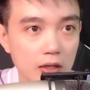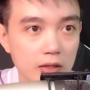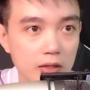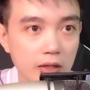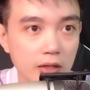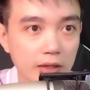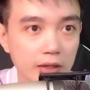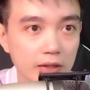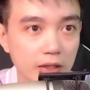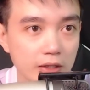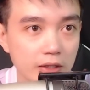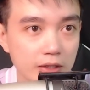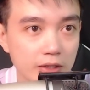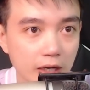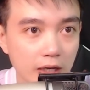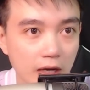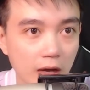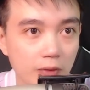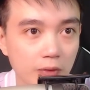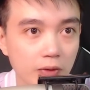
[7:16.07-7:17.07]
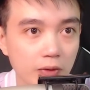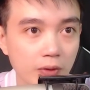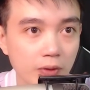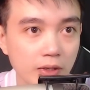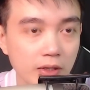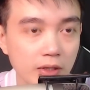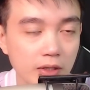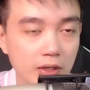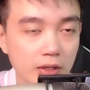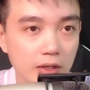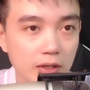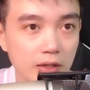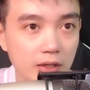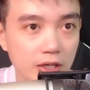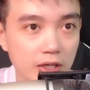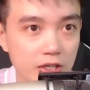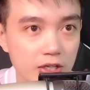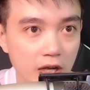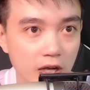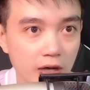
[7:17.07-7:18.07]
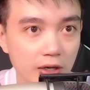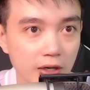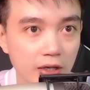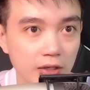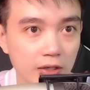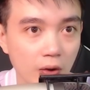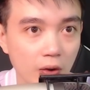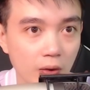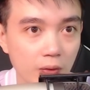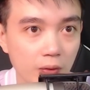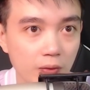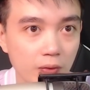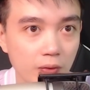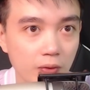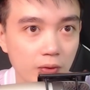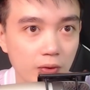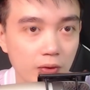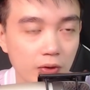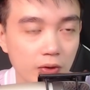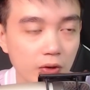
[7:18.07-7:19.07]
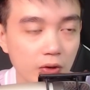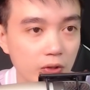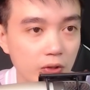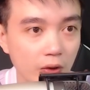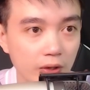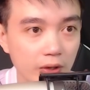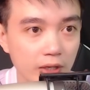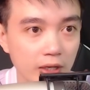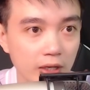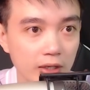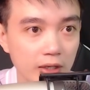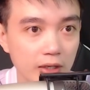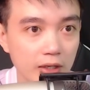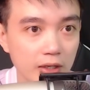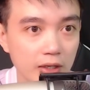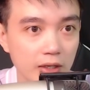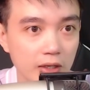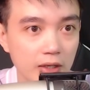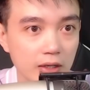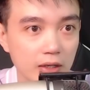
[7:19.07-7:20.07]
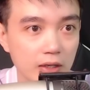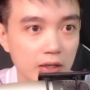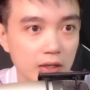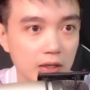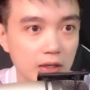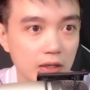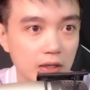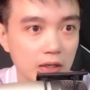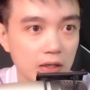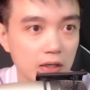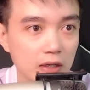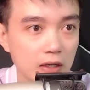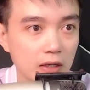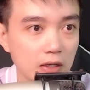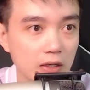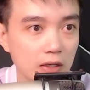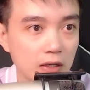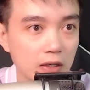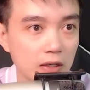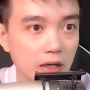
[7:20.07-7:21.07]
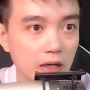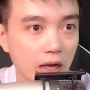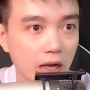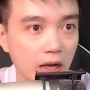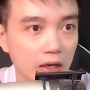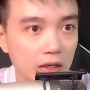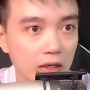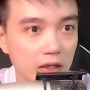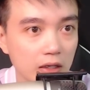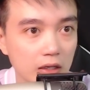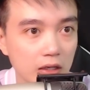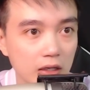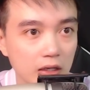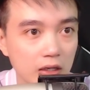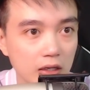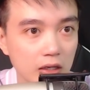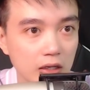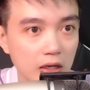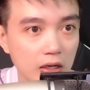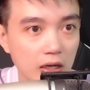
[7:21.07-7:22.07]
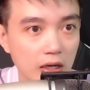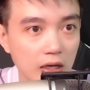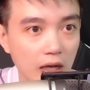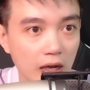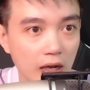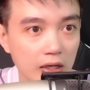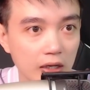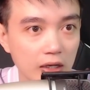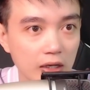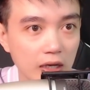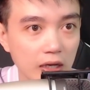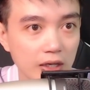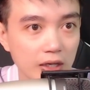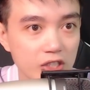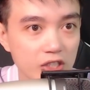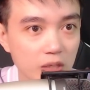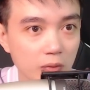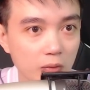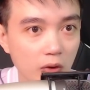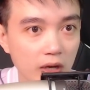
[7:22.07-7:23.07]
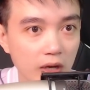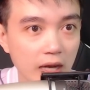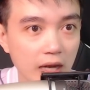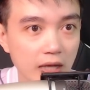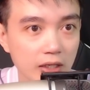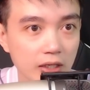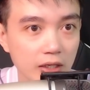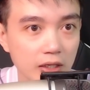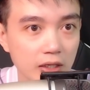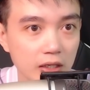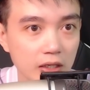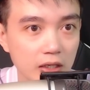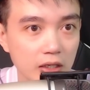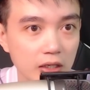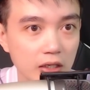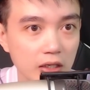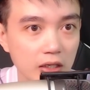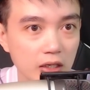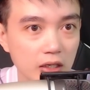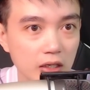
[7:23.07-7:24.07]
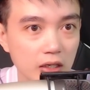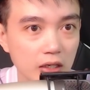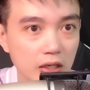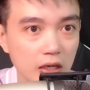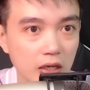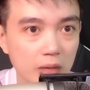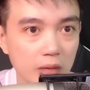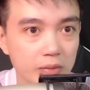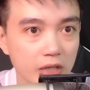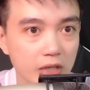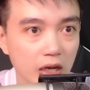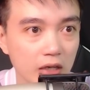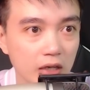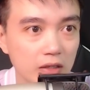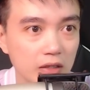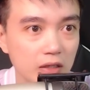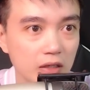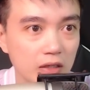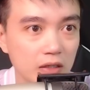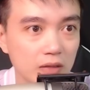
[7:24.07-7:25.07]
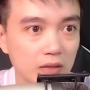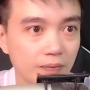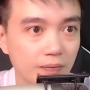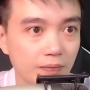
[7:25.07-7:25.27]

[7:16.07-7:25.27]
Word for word: Thằng Tư nghe lão nói thì sờ lên cổ, nó dò dự: Đại ca, hay là anh đi xin một cái khác đi, em sợ...